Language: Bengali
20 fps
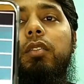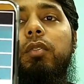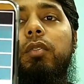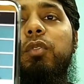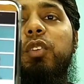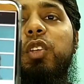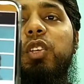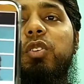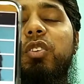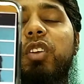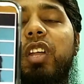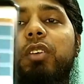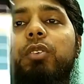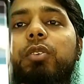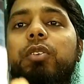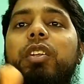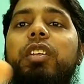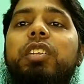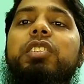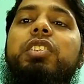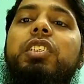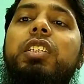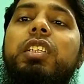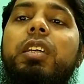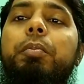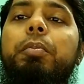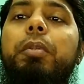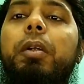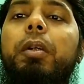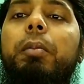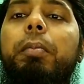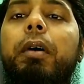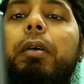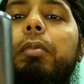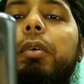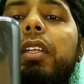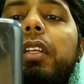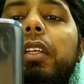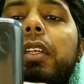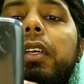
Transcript: ভিডিও রেকর্ডিং যেটি আপনারা পাবেন